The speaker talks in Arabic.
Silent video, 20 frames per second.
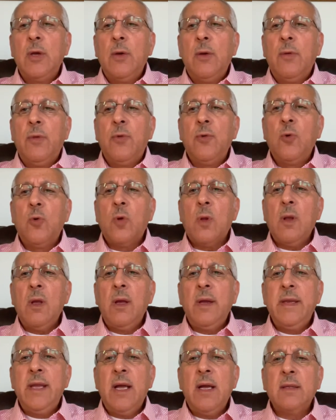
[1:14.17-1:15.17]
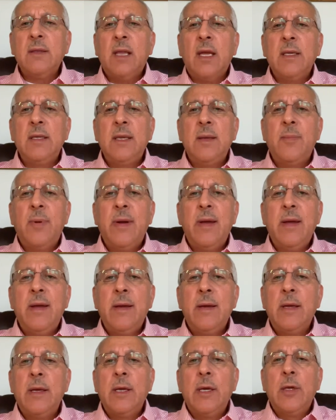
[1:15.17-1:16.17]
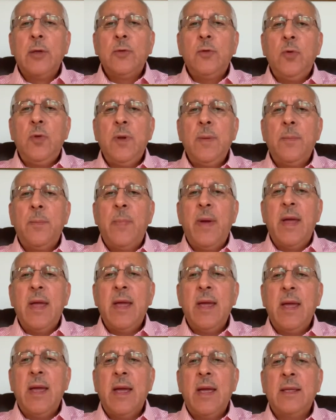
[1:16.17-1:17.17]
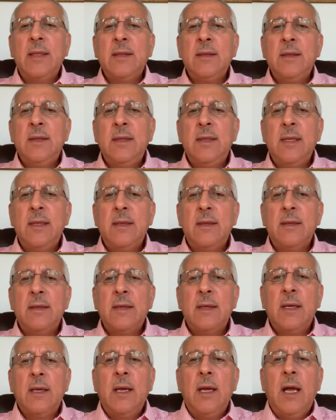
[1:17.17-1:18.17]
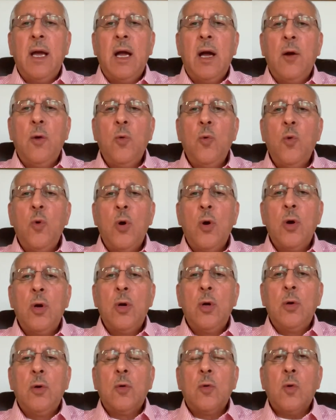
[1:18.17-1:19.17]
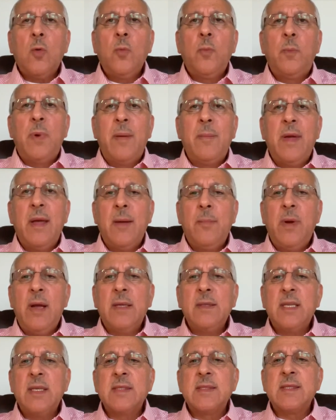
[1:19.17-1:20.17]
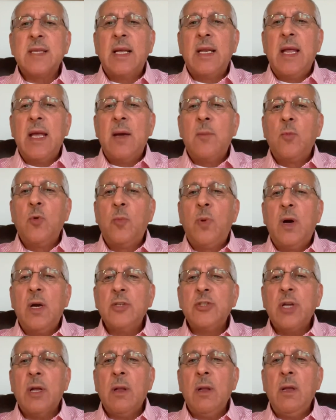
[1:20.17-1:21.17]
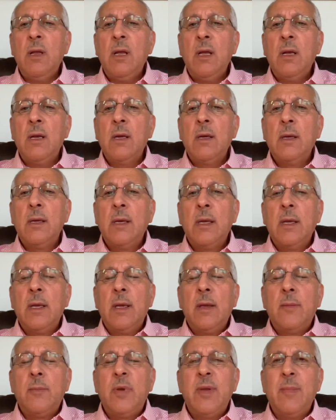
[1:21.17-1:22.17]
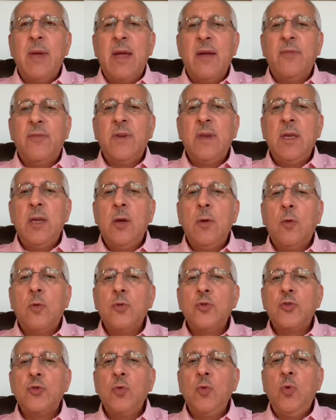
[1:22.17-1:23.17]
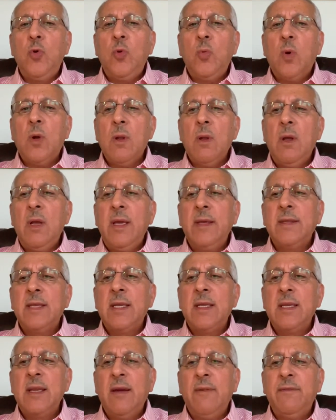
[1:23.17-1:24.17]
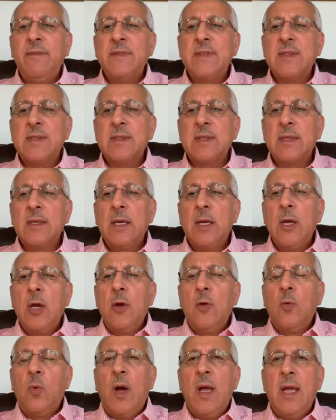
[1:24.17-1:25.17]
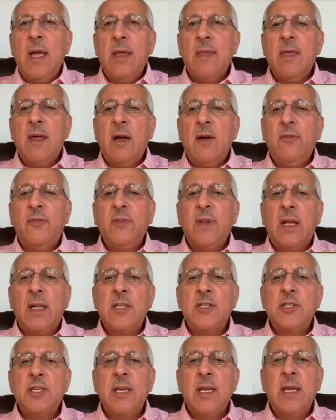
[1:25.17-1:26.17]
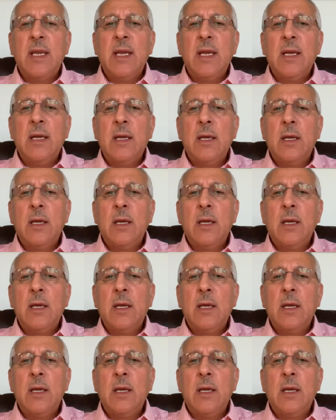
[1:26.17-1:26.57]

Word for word: ذو رائحه طيبه تحبها انت او ربما بعد الصلاه مباشره بما فيه خشوع وراحه النفس وهذا افضل شيء